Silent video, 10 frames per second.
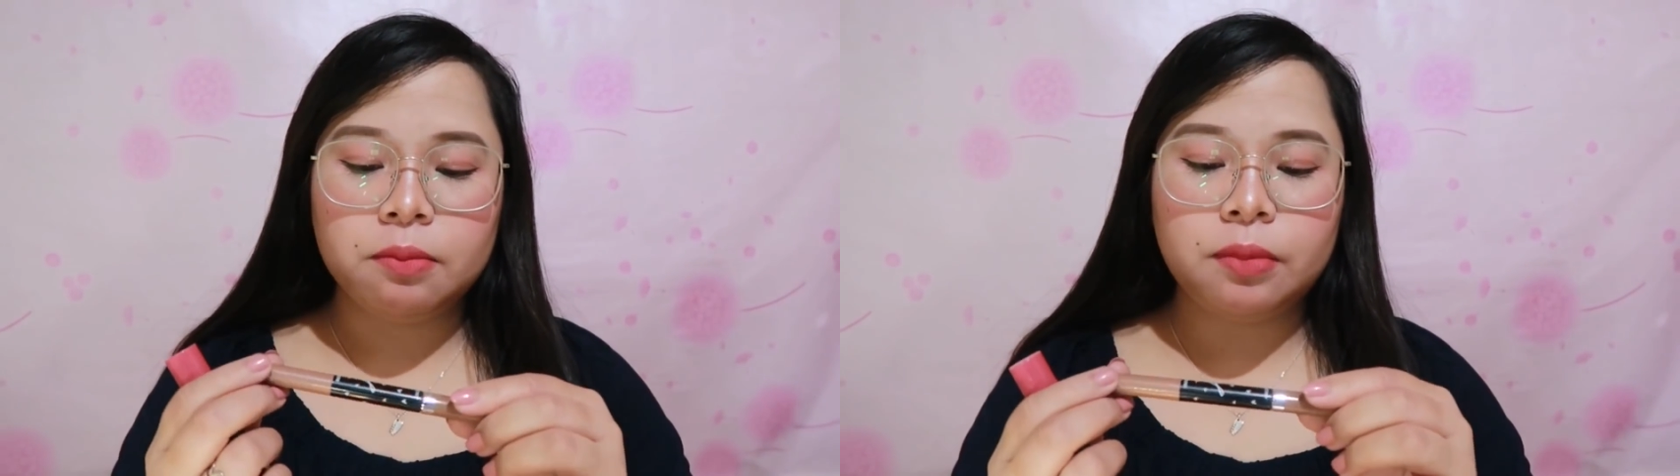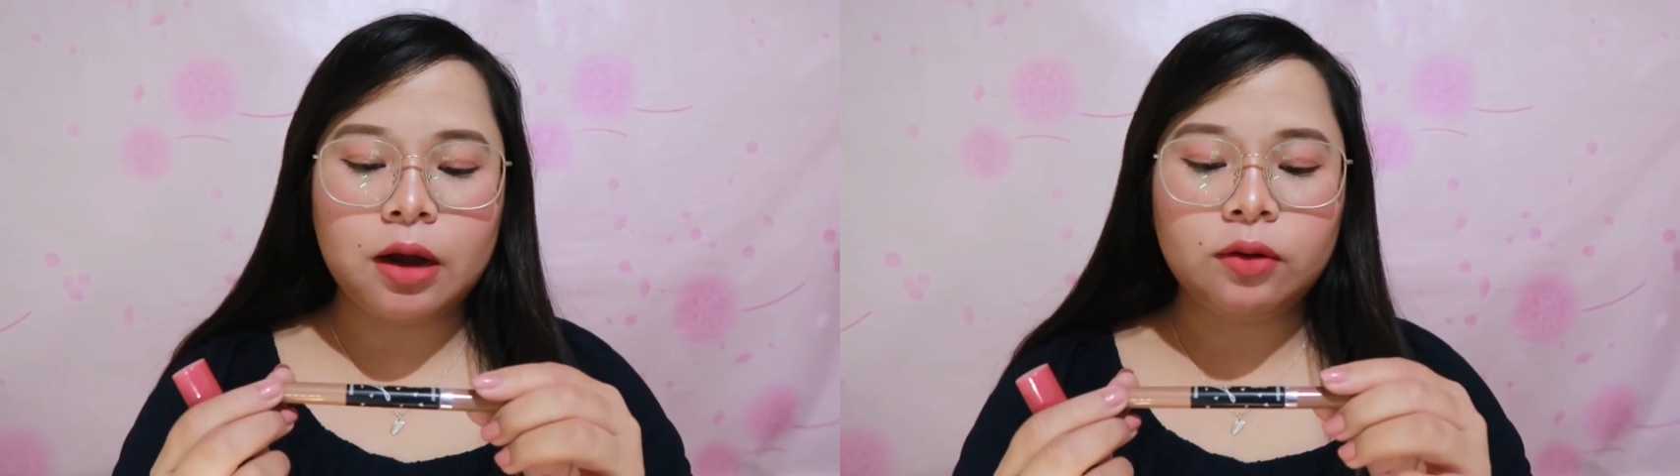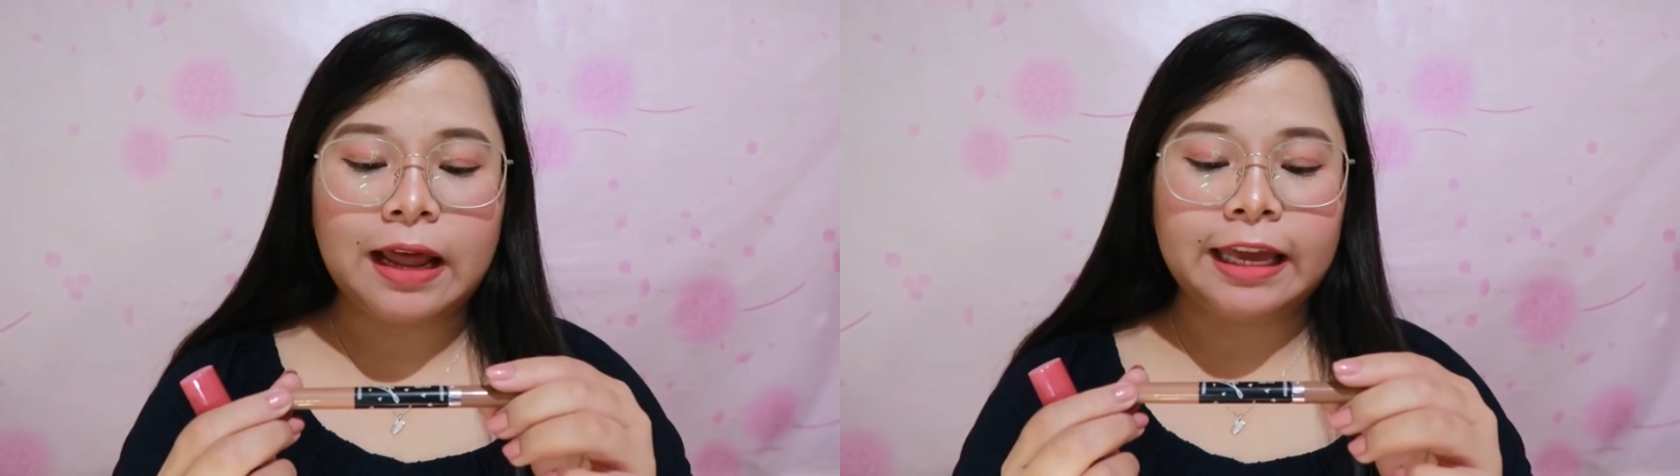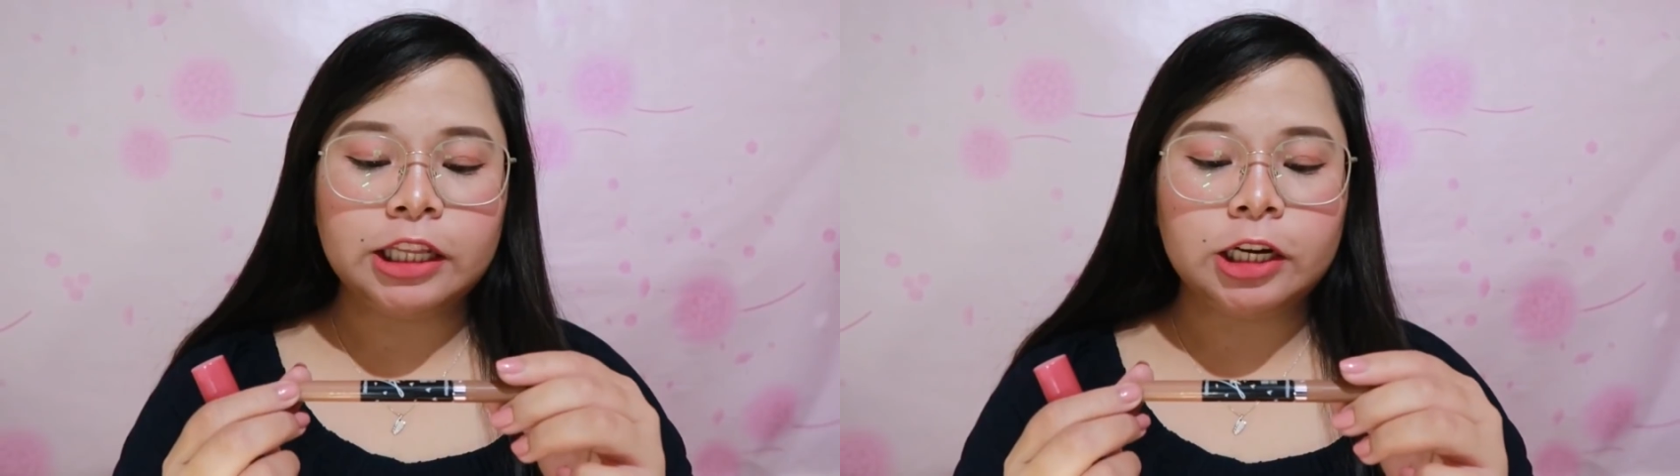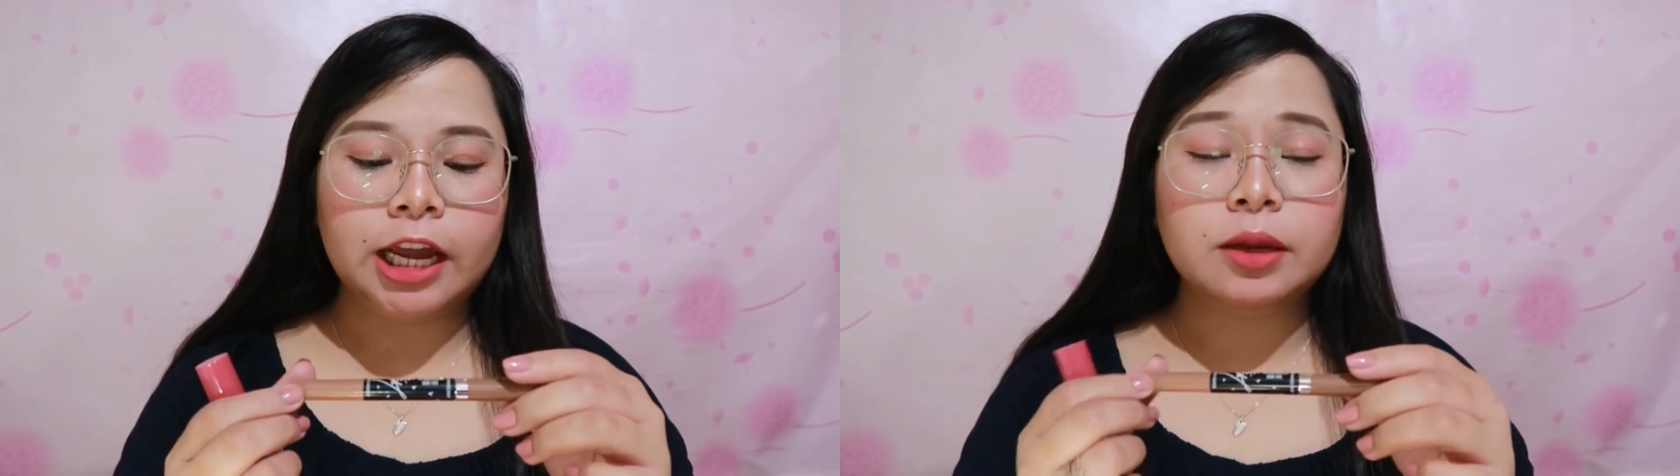brow
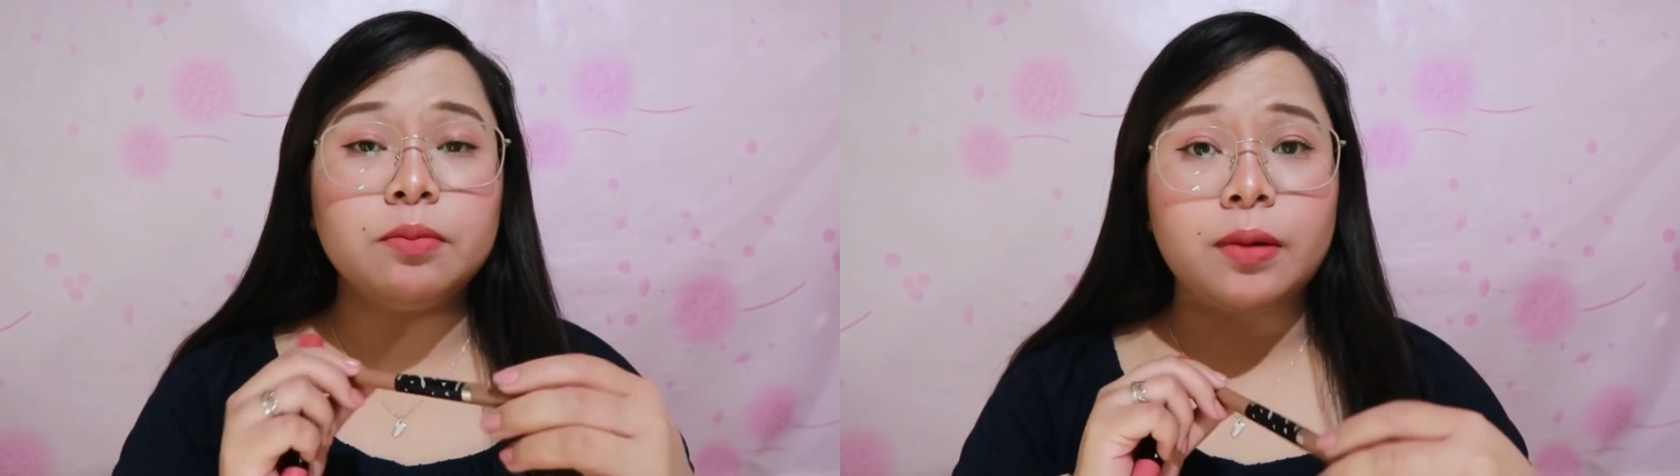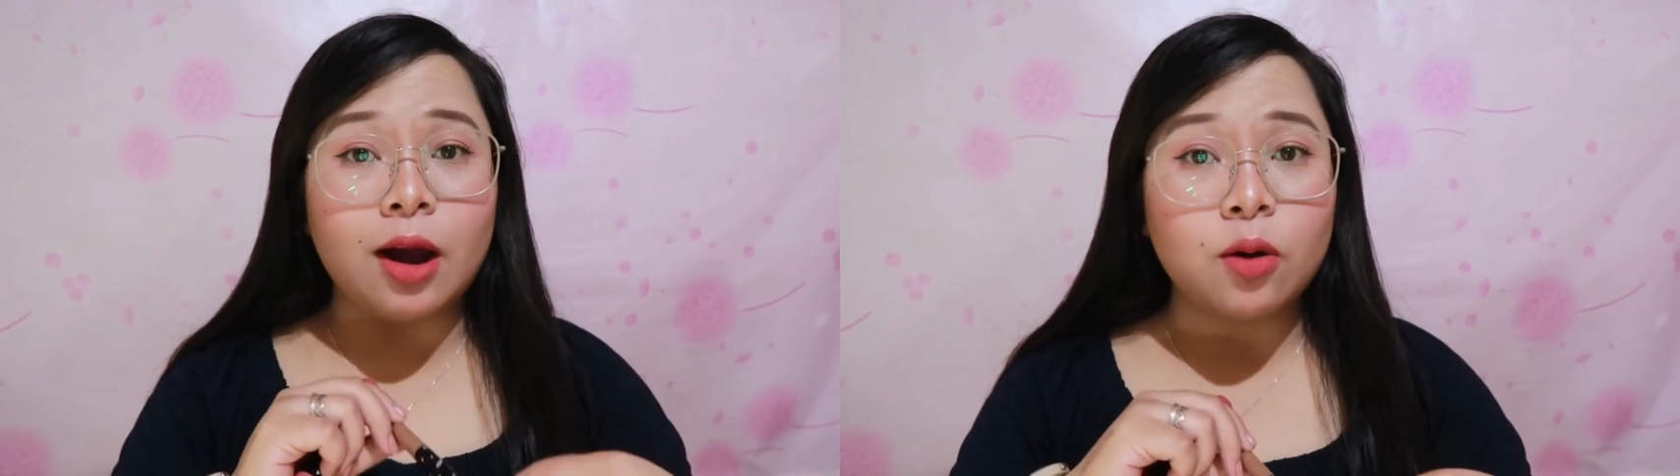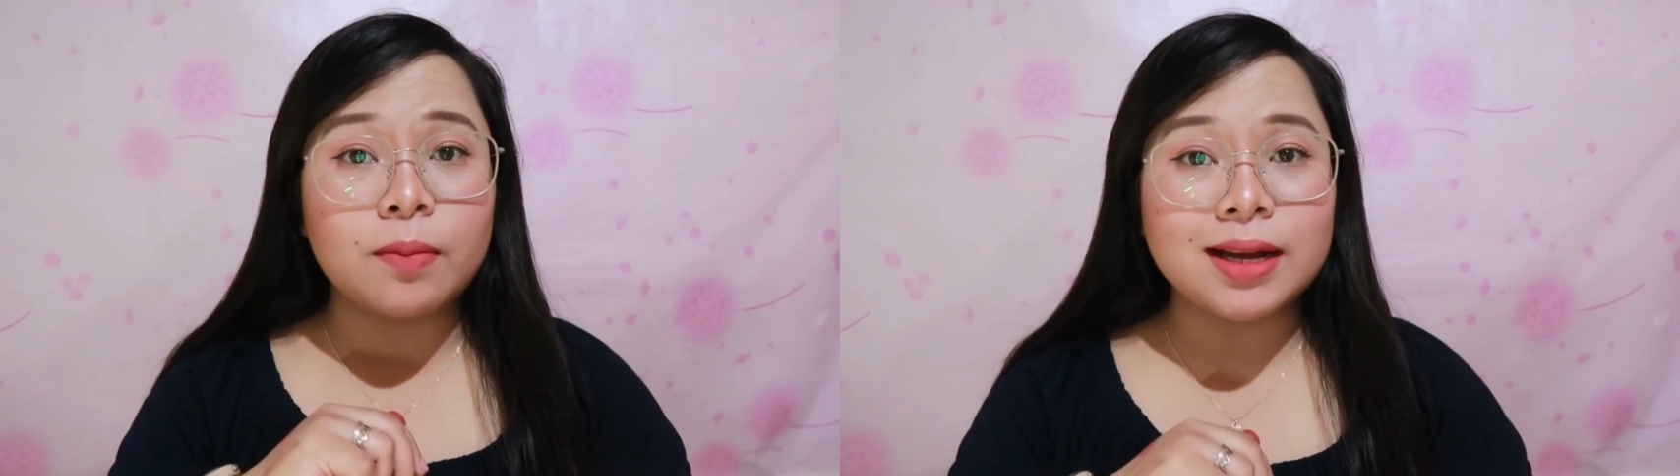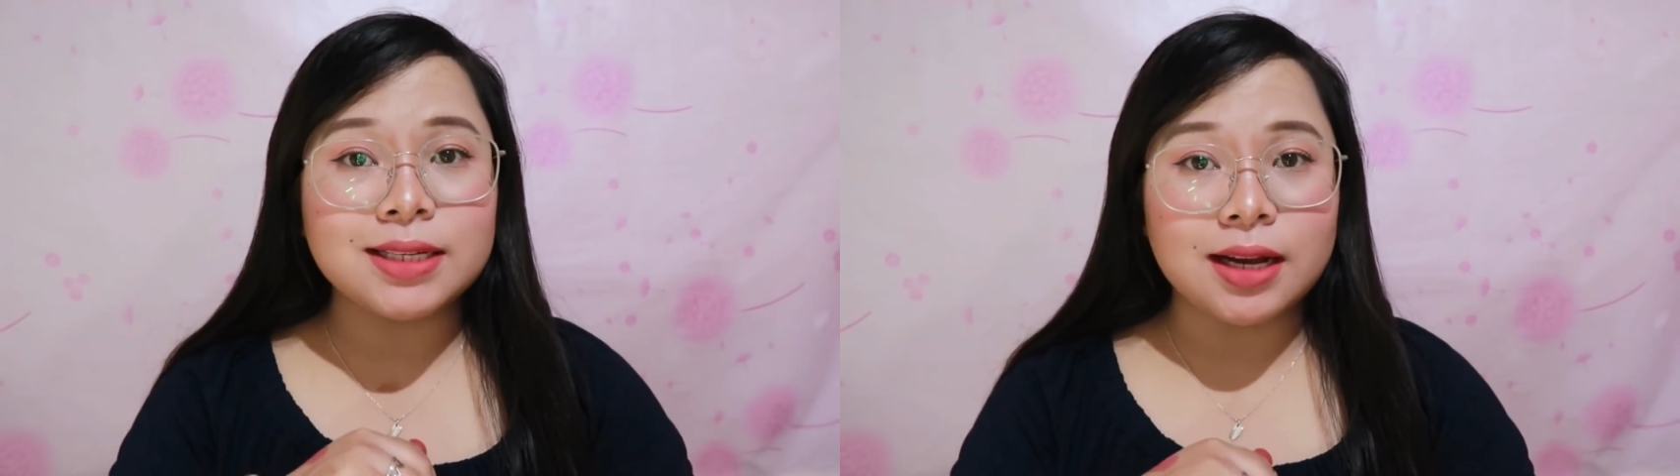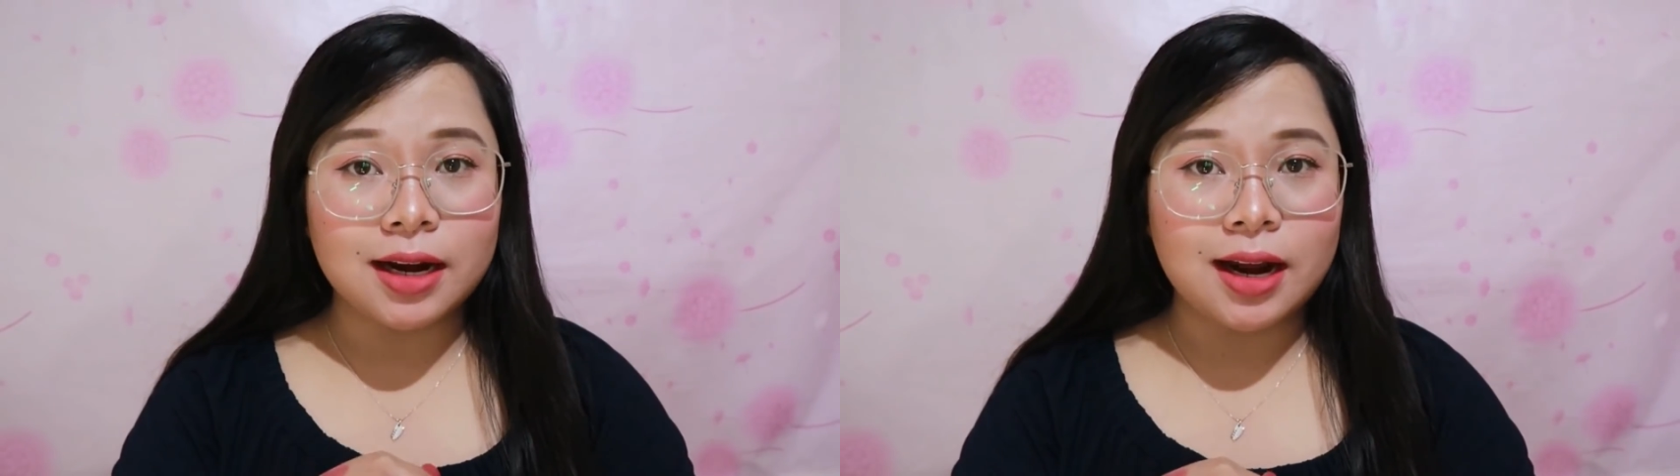liner and brow
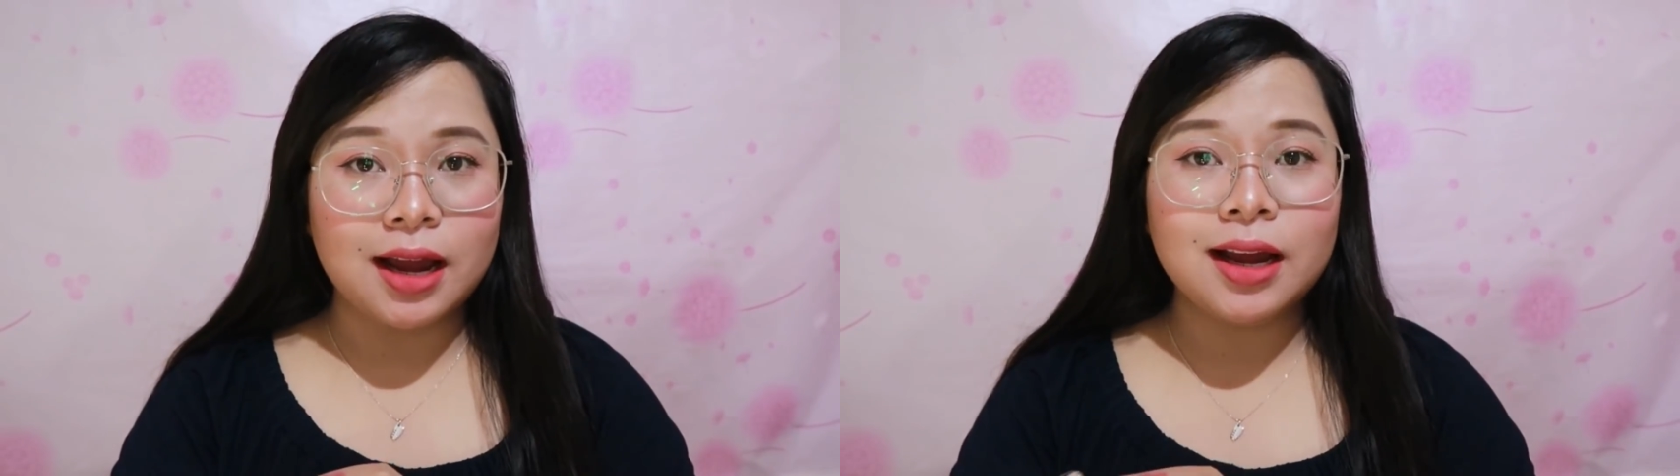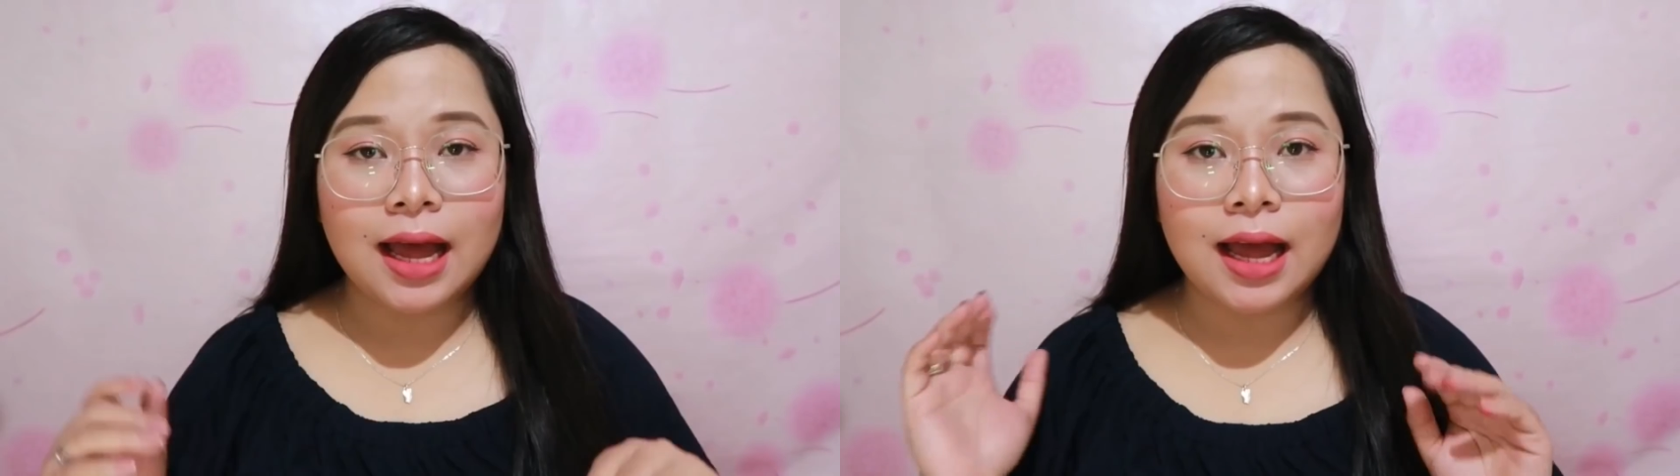mascara.